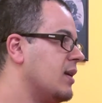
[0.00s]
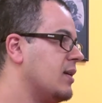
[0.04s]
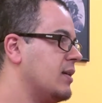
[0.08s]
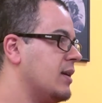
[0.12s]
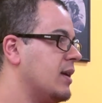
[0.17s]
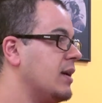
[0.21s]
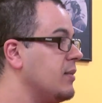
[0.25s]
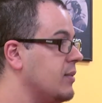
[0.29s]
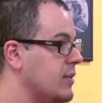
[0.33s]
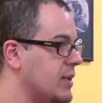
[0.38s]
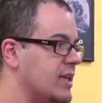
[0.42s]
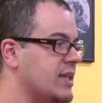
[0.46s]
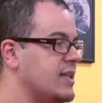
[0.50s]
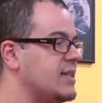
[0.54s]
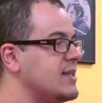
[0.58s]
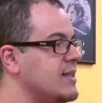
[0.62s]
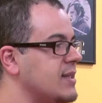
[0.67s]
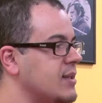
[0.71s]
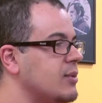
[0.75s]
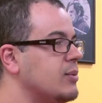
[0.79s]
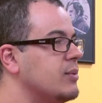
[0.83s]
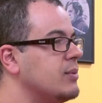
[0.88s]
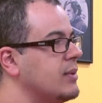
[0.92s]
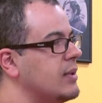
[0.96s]
é,
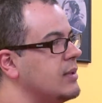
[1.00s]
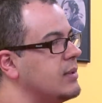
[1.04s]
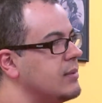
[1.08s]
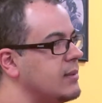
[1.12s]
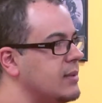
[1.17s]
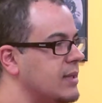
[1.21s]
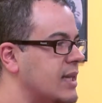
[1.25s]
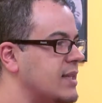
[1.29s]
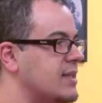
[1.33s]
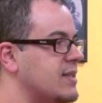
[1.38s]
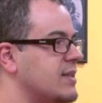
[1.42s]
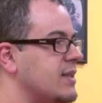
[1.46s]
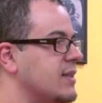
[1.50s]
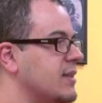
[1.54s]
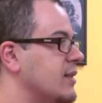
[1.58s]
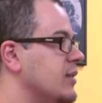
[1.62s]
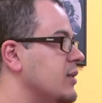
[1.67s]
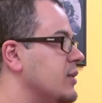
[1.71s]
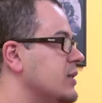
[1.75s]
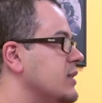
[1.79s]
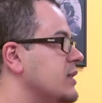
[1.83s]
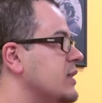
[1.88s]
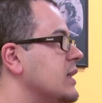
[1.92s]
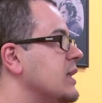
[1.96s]
cresceu, graças a
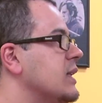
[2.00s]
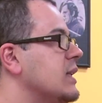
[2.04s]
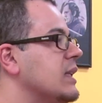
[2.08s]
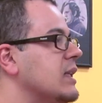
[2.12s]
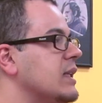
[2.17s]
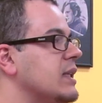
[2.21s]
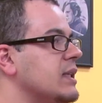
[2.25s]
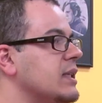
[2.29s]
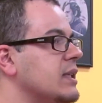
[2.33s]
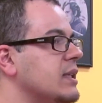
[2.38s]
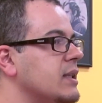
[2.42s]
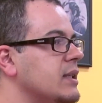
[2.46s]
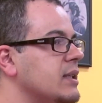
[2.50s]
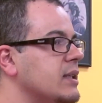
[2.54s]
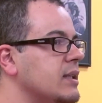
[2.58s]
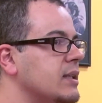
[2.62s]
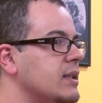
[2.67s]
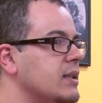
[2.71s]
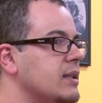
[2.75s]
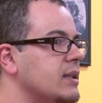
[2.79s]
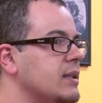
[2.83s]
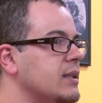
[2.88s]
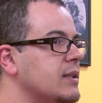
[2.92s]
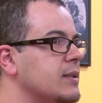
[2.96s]
Deus.
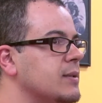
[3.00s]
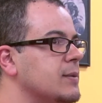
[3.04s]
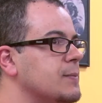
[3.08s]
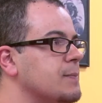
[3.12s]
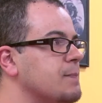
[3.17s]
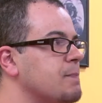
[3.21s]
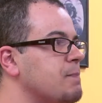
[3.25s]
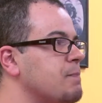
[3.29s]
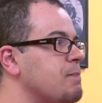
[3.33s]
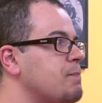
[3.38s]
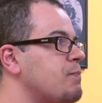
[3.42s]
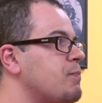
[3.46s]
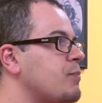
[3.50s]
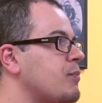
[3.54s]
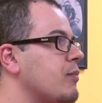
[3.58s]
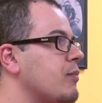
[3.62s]
E